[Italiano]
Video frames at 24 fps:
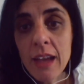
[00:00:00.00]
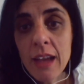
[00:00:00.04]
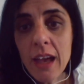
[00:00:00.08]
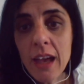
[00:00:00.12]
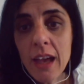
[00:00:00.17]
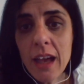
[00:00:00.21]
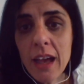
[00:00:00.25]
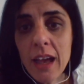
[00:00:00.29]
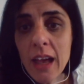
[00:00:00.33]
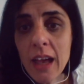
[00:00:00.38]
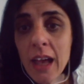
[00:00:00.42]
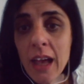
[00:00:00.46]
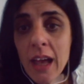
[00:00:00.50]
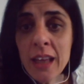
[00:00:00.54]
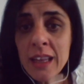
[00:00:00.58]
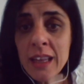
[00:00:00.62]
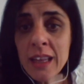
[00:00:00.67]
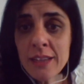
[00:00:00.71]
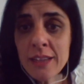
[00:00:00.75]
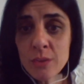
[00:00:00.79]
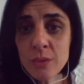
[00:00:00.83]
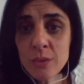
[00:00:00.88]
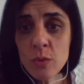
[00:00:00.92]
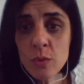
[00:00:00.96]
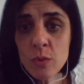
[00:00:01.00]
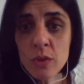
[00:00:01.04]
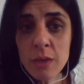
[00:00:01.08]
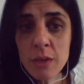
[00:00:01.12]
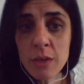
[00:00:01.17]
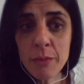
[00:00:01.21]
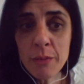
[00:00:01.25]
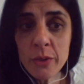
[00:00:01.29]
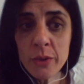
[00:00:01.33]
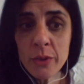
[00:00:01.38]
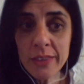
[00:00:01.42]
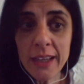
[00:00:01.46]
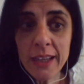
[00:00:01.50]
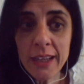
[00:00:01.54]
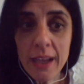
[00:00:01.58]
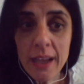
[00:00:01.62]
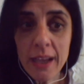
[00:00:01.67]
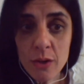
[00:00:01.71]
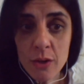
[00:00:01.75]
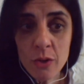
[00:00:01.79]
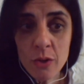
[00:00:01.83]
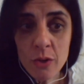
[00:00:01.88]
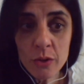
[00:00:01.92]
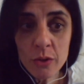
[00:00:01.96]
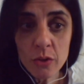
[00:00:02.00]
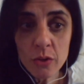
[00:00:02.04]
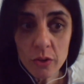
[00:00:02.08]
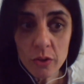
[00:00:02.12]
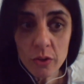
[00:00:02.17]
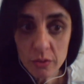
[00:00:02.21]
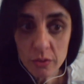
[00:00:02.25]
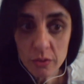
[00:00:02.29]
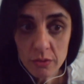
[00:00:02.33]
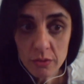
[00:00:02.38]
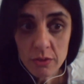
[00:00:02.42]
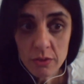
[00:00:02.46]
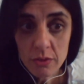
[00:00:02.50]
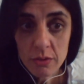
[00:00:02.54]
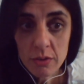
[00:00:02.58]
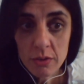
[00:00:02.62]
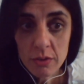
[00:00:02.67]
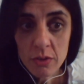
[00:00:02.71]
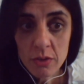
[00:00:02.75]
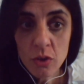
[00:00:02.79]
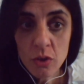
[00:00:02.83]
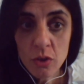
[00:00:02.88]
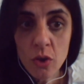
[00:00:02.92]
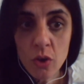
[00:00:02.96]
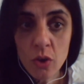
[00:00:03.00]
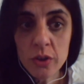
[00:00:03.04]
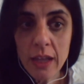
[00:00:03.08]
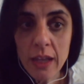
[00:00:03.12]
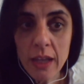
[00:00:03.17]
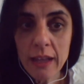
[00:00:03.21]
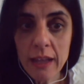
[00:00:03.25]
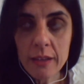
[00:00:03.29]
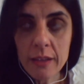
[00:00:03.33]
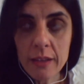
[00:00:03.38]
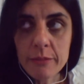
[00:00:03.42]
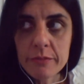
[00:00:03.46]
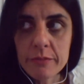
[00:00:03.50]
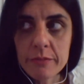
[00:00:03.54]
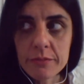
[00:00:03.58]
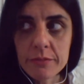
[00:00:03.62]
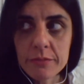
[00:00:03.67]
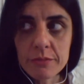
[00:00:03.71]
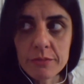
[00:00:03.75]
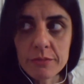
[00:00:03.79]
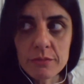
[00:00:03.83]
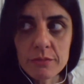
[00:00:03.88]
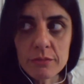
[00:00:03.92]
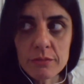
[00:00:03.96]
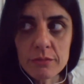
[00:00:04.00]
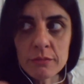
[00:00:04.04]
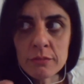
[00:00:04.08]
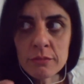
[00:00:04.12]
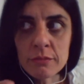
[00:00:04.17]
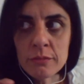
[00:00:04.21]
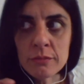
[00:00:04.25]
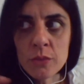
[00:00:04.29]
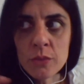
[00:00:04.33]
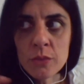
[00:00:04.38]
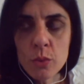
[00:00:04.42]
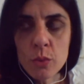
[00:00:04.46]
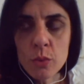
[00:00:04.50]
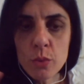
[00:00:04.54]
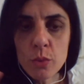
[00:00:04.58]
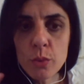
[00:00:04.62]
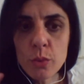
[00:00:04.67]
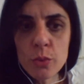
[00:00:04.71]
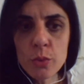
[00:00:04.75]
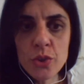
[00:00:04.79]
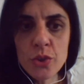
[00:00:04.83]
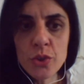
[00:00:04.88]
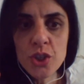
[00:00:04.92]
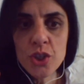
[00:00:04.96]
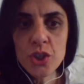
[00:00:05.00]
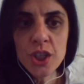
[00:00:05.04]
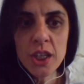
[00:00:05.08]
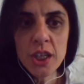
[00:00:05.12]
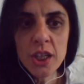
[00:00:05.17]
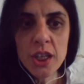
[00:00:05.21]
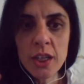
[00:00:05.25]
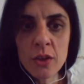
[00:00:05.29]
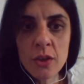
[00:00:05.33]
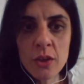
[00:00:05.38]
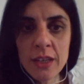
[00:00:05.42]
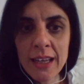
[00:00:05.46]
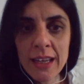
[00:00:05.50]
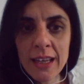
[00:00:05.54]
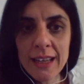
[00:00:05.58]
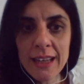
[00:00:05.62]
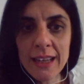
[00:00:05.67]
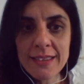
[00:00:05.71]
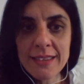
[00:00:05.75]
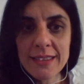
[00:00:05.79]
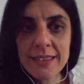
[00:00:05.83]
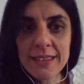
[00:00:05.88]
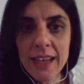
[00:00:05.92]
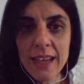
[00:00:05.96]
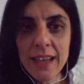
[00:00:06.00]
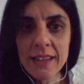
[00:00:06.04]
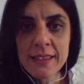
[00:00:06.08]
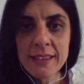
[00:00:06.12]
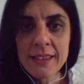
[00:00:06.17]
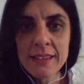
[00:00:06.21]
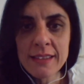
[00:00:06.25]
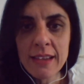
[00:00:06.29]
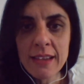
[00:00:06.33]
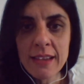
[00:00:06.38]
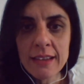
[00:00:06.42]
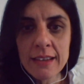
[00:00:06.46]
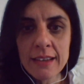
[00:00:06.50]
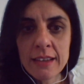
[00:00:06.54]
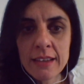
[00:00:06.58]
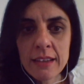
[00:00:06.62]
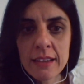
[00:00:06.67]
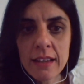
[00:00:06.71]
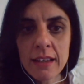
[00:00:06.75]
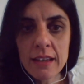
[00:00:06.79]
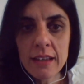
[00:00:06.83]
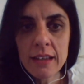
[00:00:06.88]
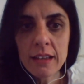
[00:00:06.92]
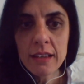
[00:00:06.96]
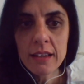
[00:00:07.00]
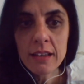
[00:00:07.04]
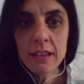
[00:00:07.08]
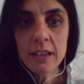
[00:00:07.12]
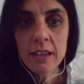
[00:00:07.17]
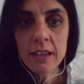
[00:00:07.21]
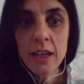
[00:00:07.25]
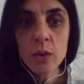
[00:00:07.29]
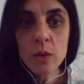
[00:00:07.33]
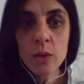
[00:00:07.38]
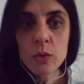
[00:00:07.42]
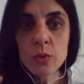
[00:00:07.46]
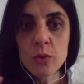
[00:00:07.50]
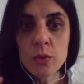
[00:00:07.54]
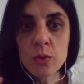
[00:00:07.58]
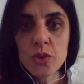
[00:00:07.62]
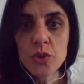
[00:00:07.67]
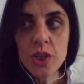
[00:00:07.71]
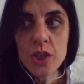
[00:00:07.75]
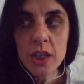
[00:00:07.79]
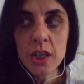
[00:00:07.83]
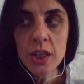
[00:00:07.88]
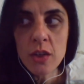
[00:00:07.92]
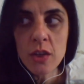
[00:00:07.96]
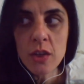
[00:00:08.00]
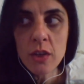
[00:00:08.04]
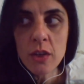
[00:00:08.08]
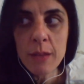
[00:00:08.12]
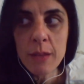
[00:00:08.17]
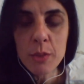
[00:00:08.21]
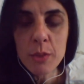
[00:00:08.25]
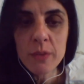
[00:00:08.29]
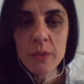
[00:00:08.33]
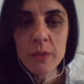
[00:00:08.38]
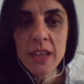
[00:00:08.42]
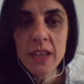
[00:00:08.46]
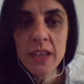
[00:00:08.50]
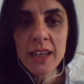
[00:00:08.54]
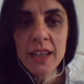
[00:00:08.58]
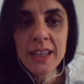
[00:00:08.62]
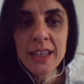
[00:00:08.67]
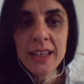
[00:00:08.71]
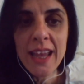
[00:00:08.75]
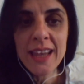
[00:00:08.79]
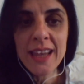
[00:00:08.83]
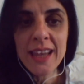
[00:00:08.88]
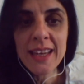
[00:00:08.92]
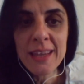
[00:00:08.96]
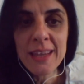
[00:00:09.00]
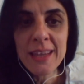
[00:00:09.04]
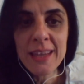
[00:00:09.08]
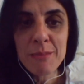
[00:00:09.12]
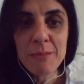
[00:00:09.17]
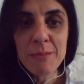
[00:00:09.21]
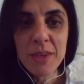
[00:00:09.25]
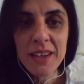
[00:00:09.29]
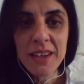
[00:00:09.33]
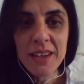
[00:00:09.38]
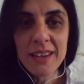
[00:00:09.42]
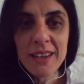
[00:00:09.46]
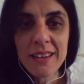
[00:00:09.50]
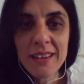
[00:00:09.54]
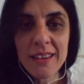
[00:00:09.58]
anche suo nipote Caroto nota un luccichio nella stanza, eh? è un luccichio che proviene dai libri